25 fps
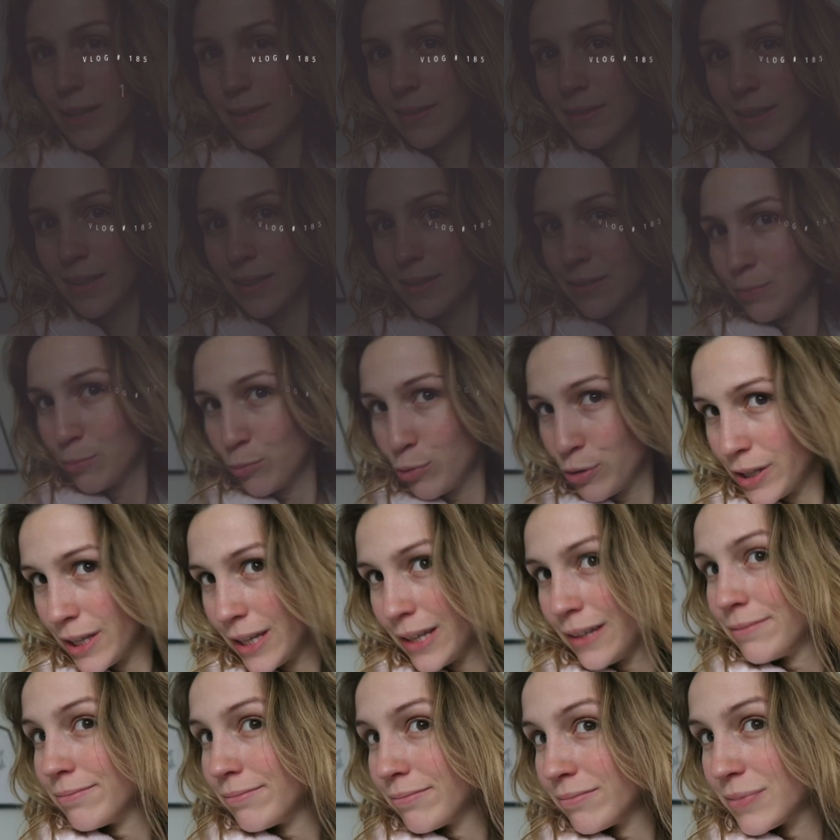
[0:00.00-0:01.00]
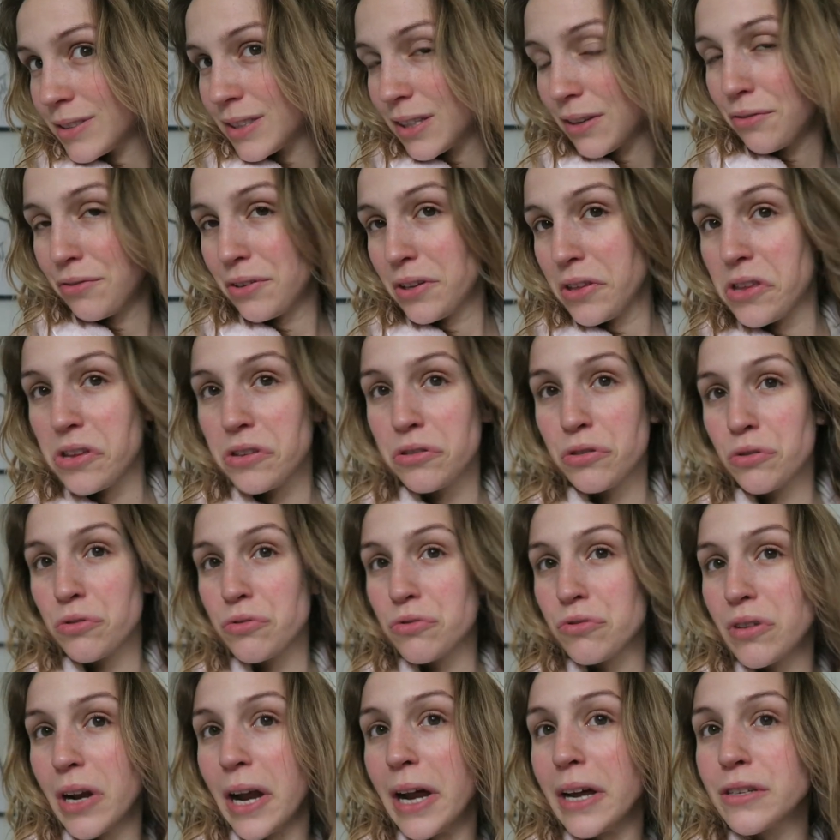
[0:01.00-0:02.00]
la tête mouillée. Ça fait des
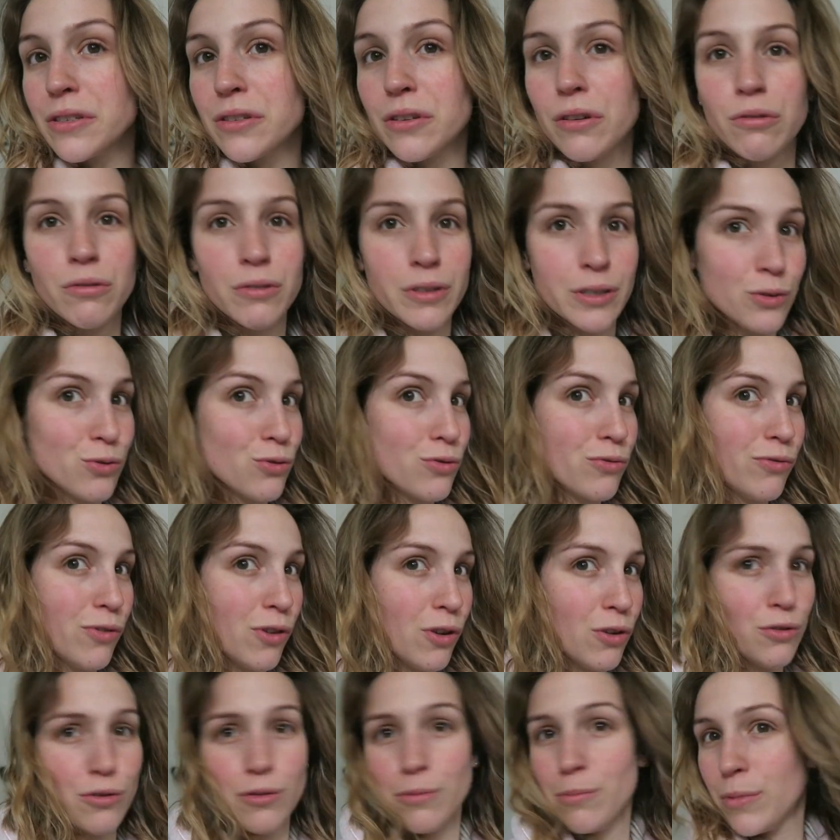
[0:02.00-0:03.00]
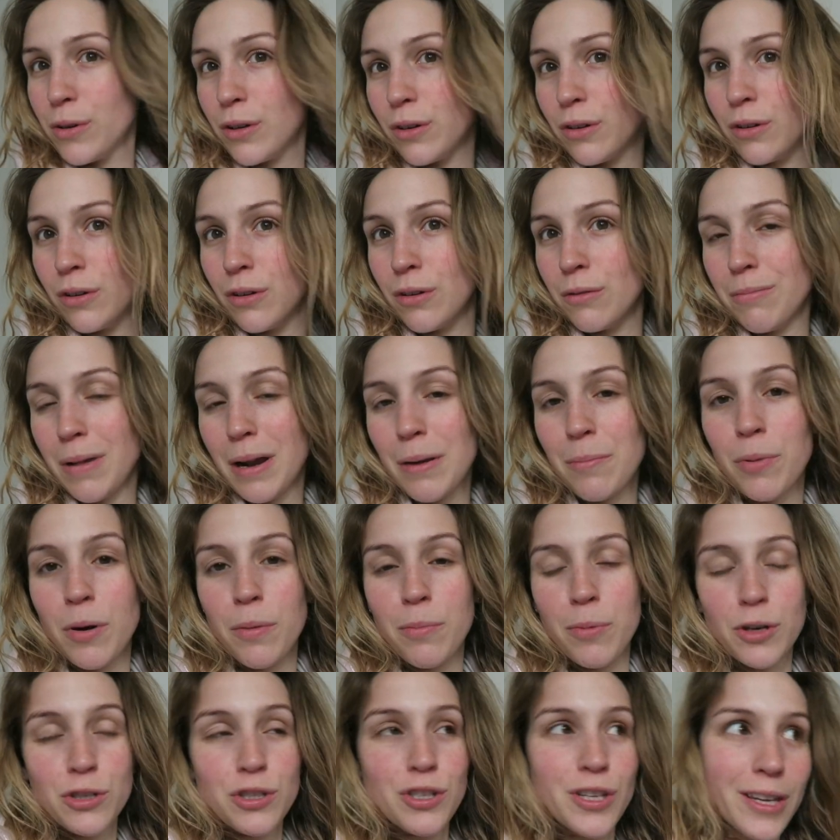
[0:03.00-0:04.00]
ondulations et du volume euh, mal
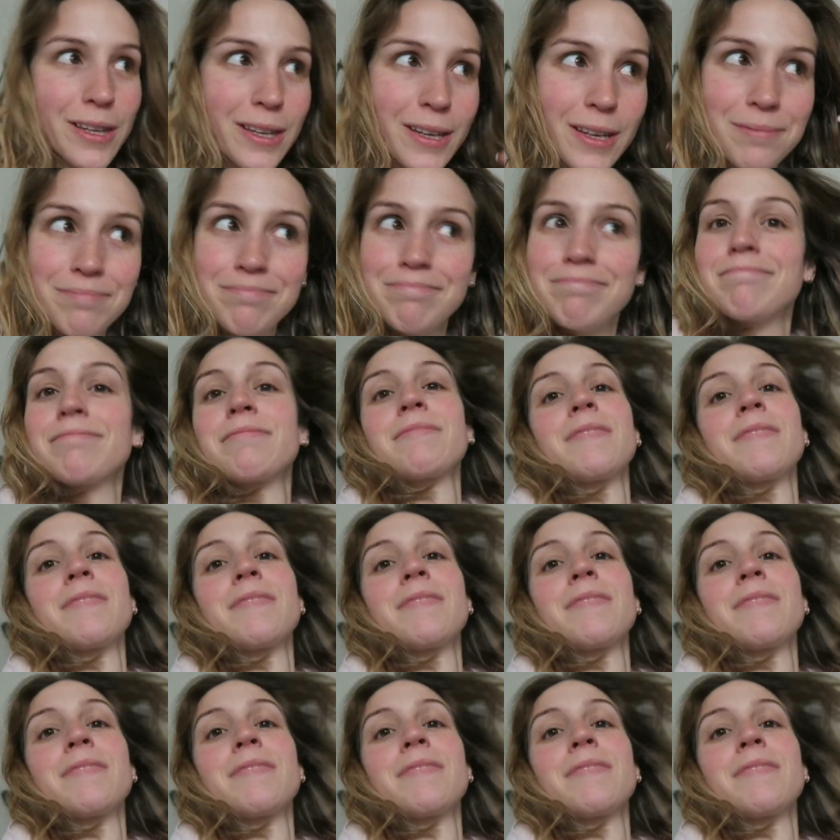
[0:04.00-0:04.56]
proportionné.